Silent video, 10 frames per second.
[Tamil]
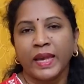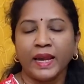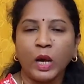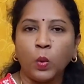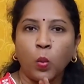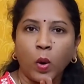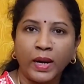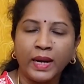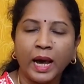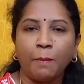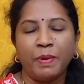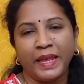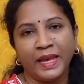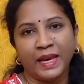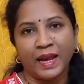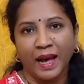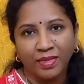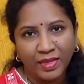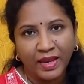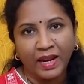ஏன்னா ஒன் அப்படிங்கிற
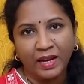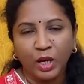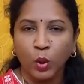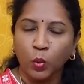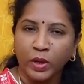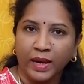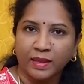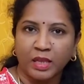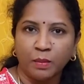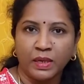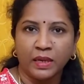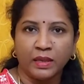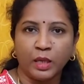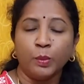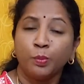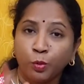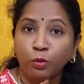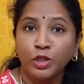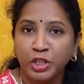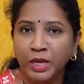அந்த எண்ணுக்கு ஒரு அர்த்தம் இருக்குது
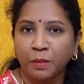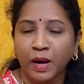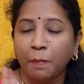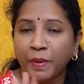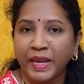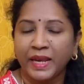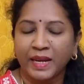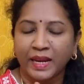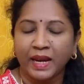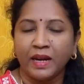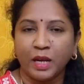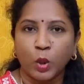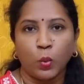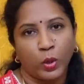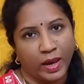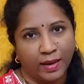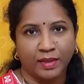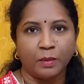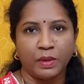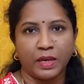பூஜ்ஜியம் அப்படிங்கிற எண்ணுக்கு ஒரு
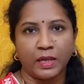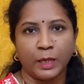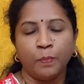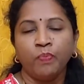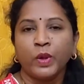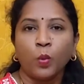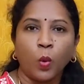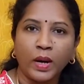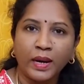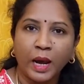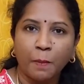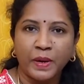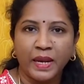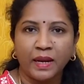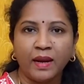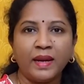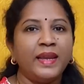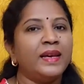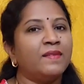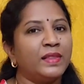அர்த்தம் இருக்குது ஒன் அப்படின்னா
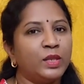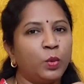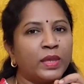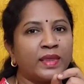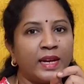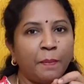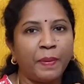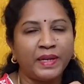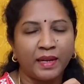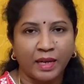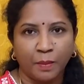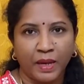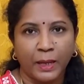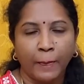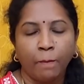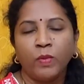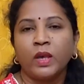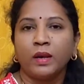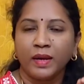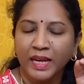நீங்கள் வந்து ஒரு தனிப்பட்ட நபர்
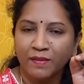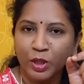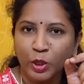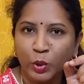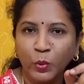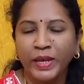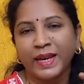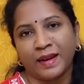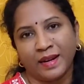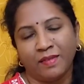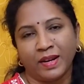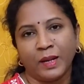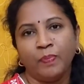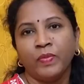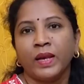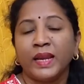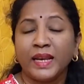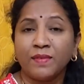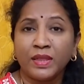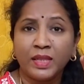நீங்கள் வந்து யூனிக்கானவர்
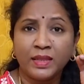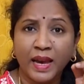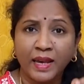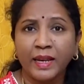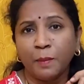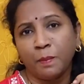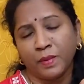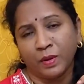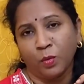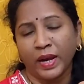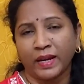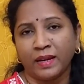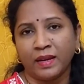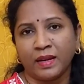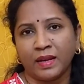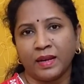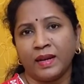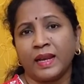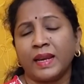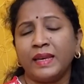நீங்கள் வந்து தைரியம் உங்ககிட்ட இருக்குது
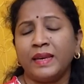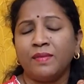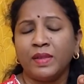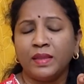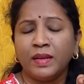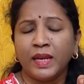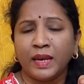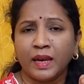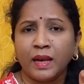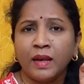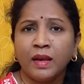நிறைய வந்து நீங்கள்